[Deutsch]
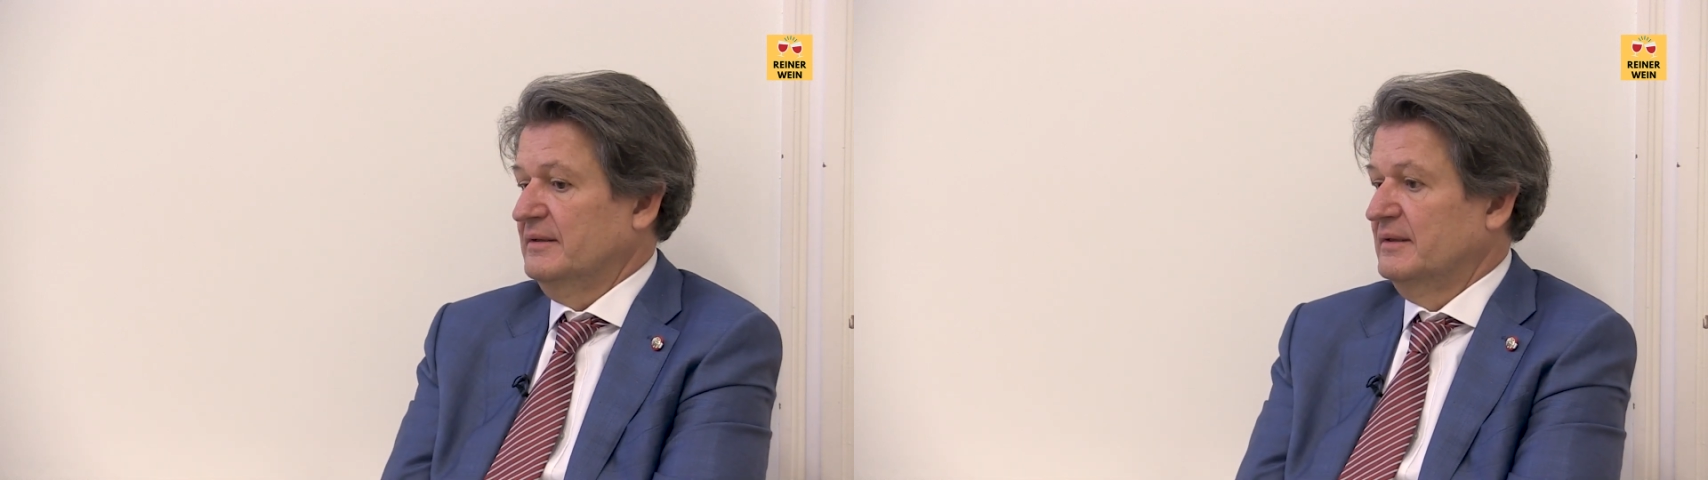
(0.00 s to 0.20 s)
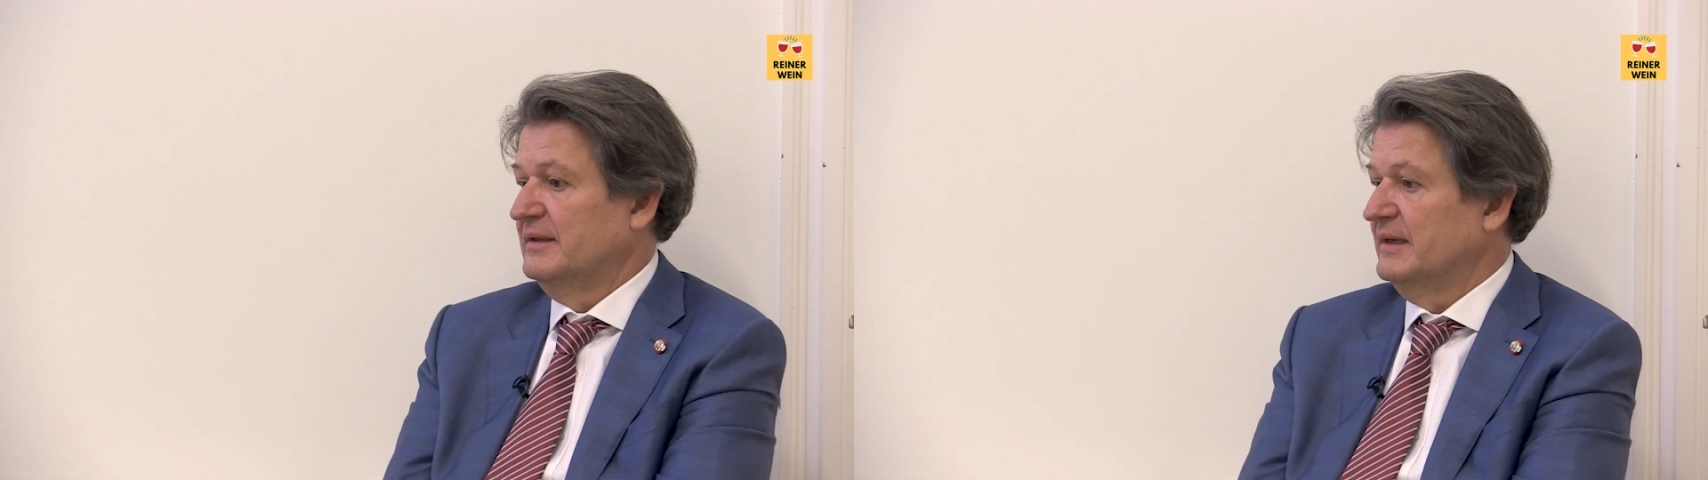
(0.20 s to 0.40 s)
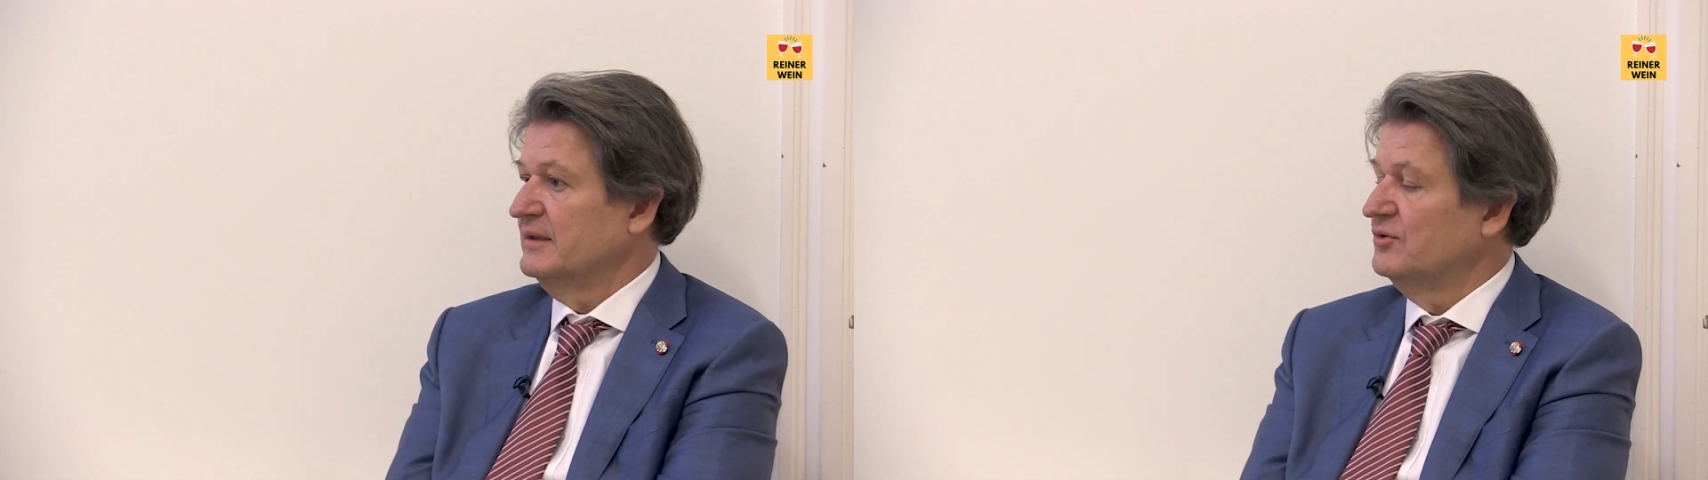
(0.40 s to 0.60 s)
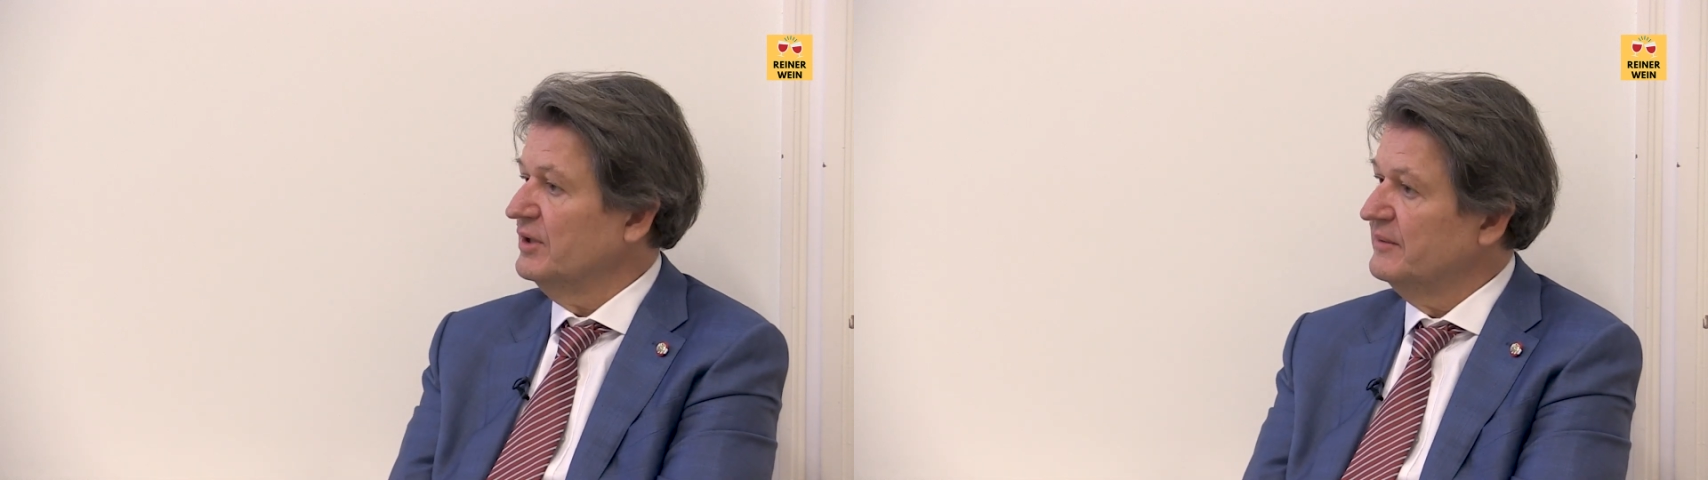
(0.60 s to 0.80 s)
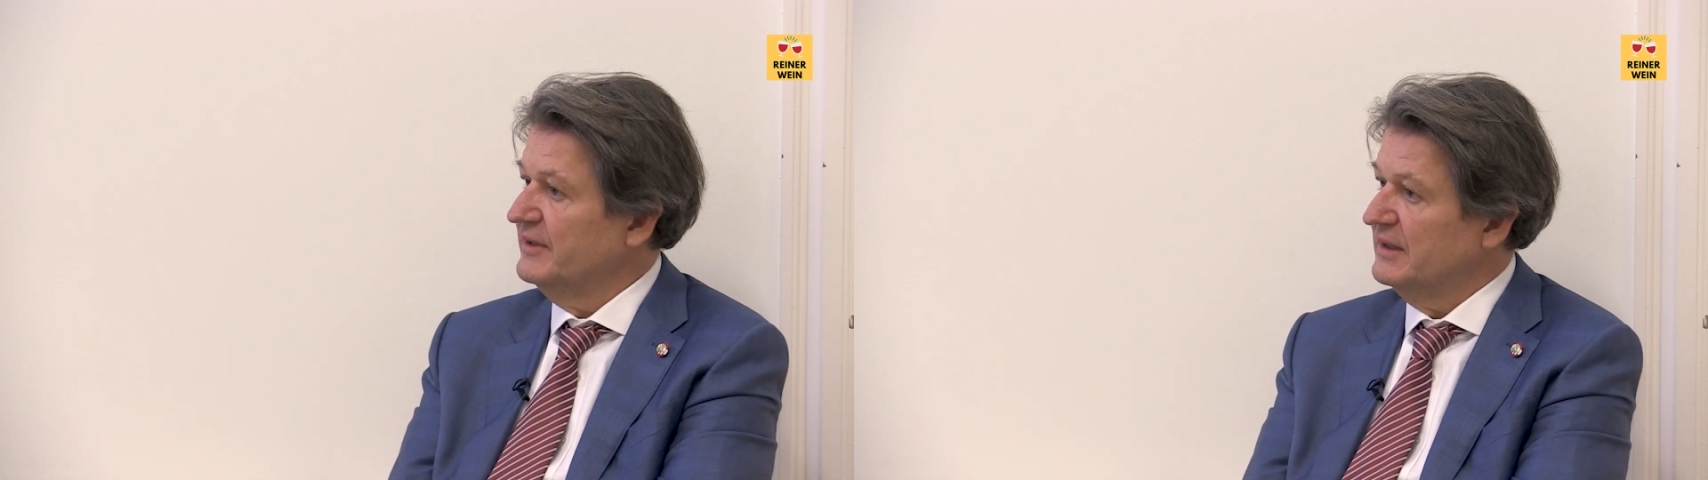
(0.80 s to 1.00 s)
ihr
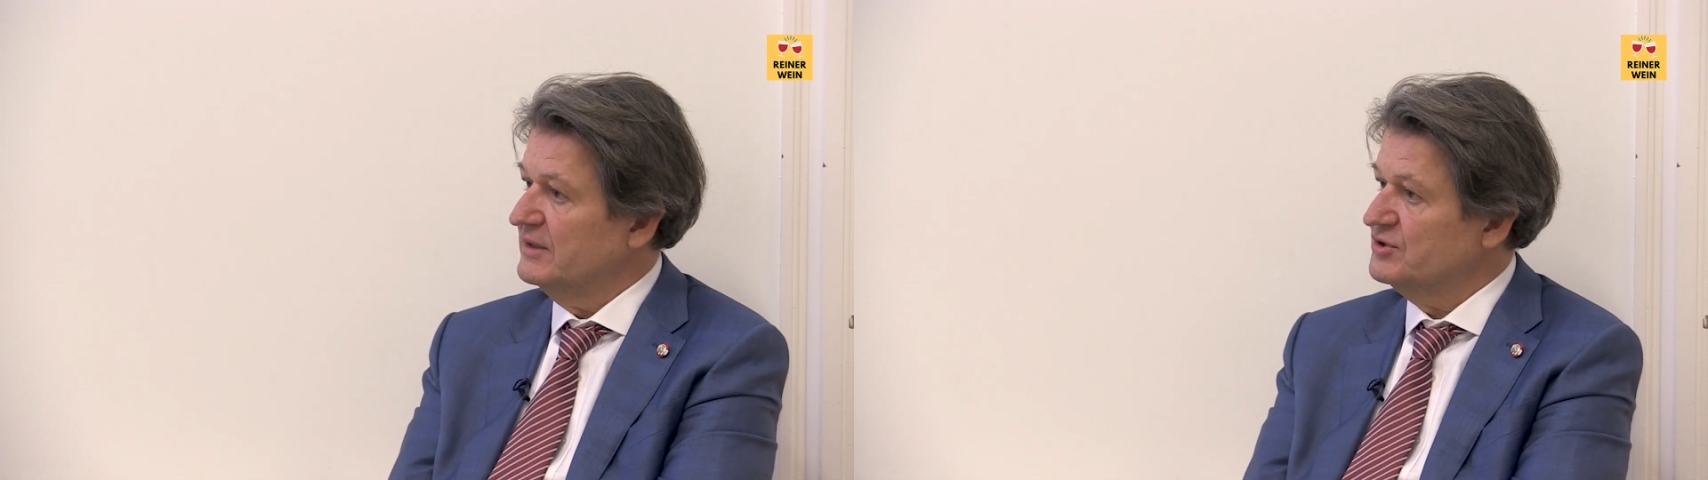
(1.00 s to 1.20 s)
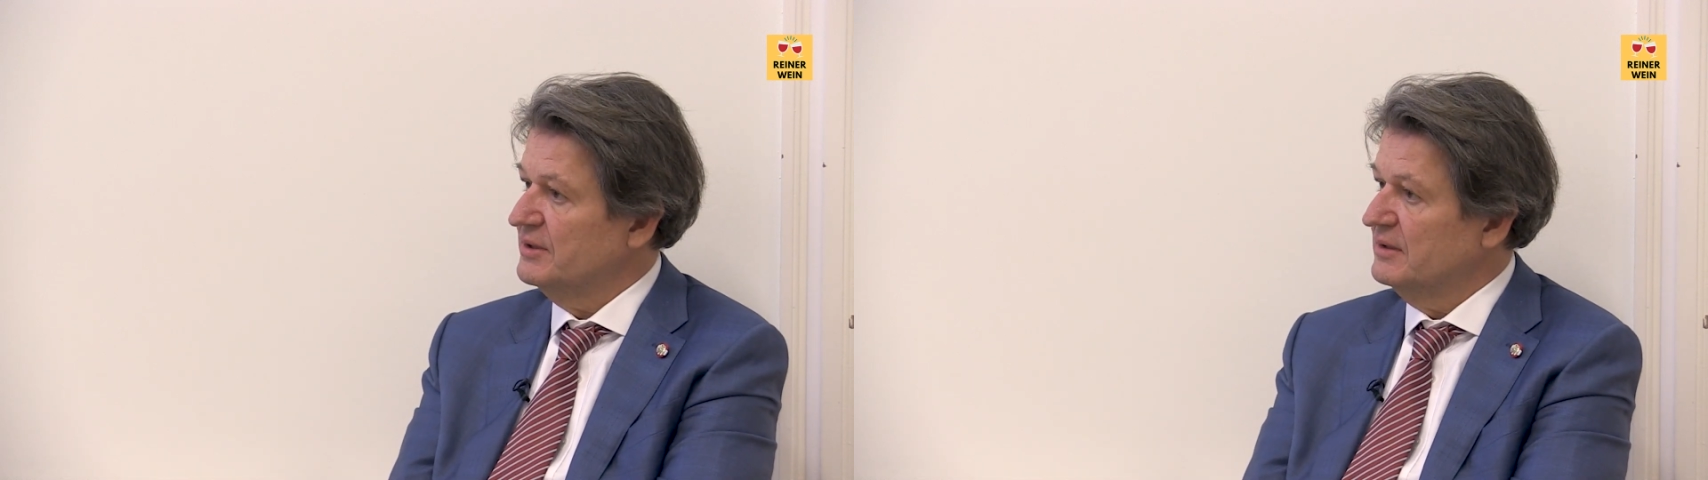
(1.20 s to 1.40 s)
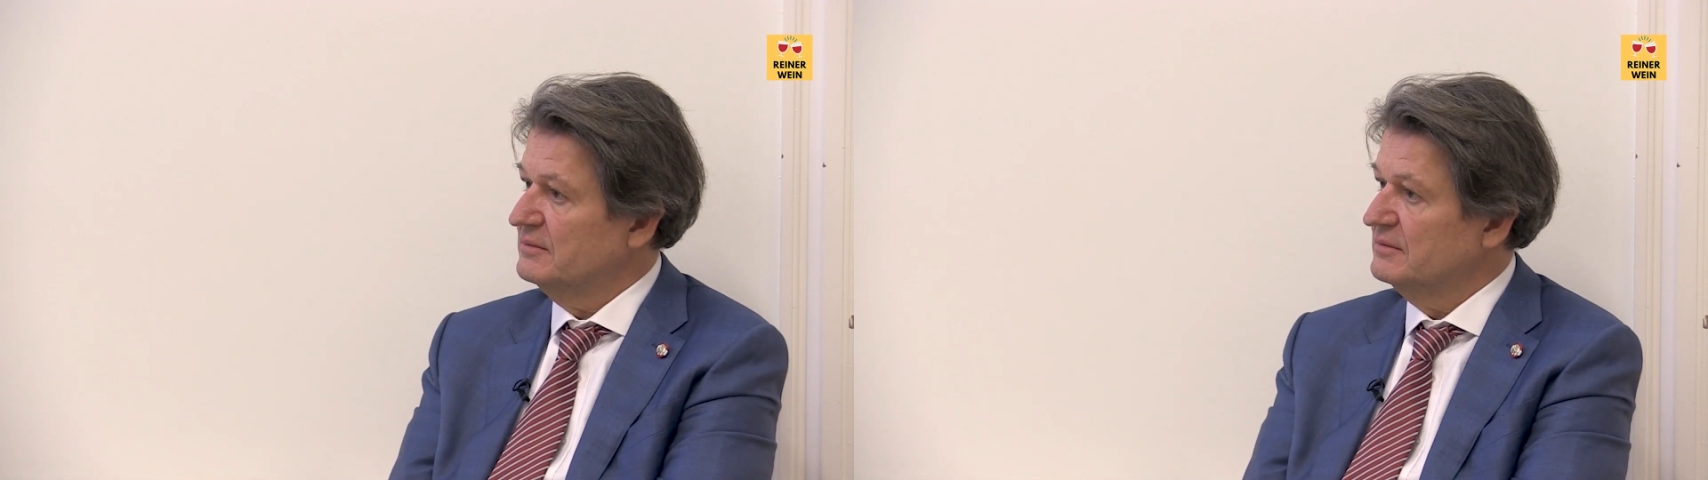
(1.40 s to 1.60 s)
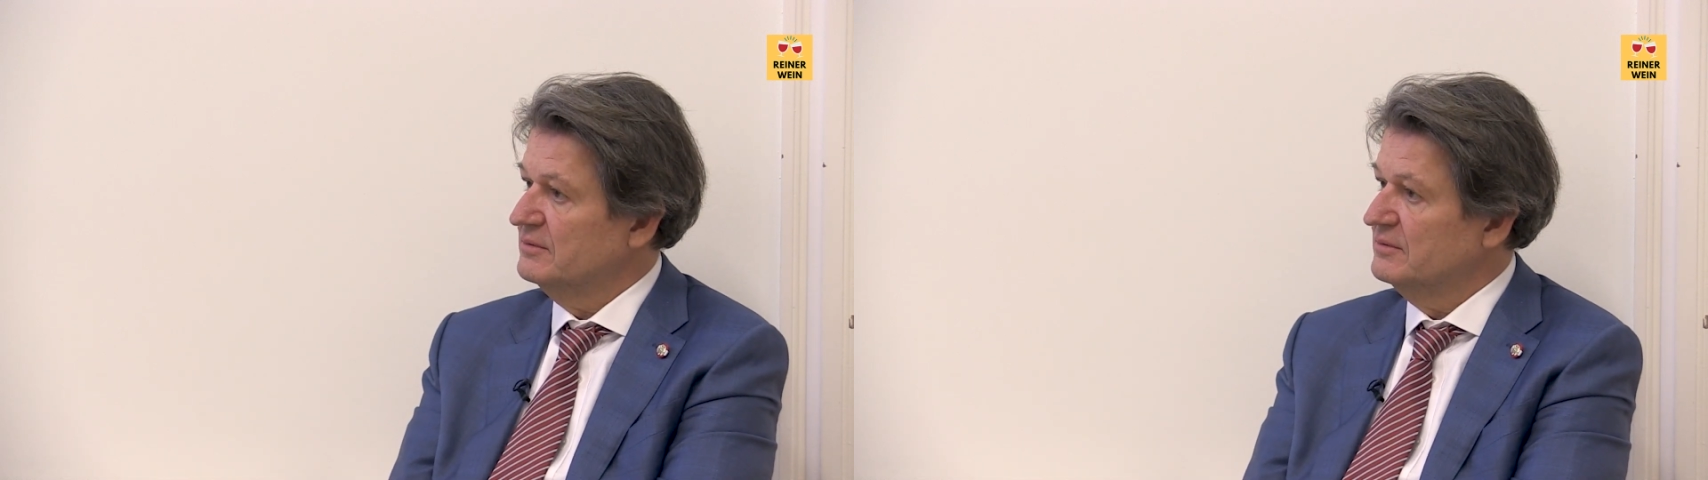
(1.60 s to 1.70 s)
Territorium wiederherstellen.